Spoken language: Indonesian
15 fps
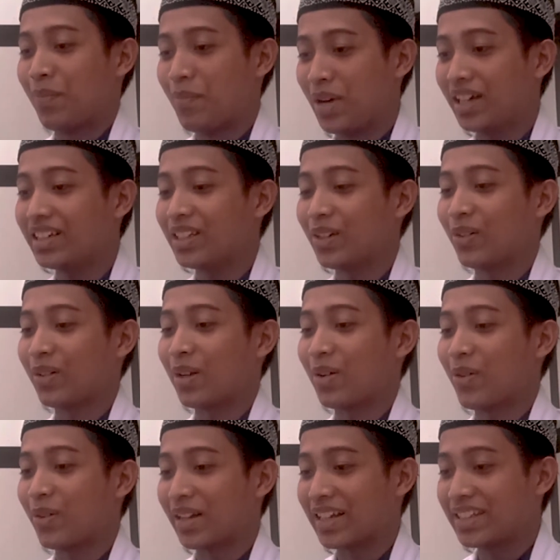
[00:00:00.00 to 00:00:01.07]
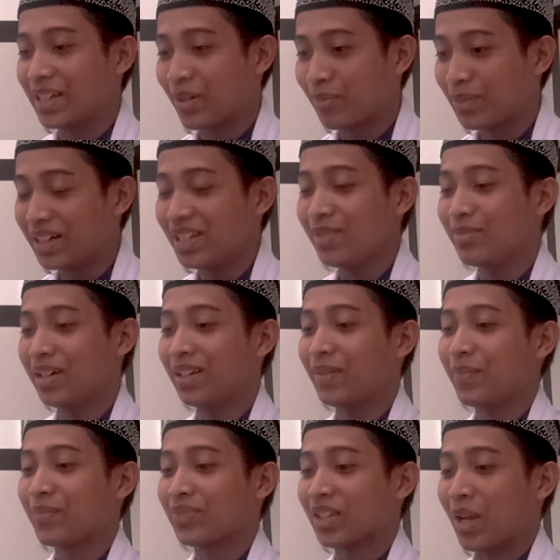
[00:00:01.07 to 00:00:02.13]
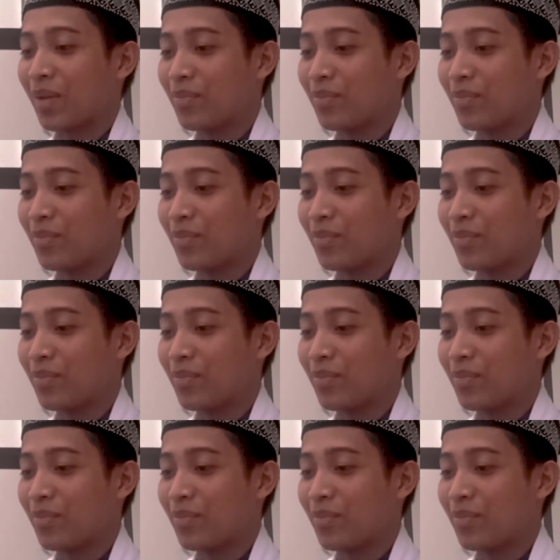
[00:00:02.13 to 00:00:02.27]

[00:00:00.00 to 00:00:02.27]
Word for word: bagi orang-orang yang beriman,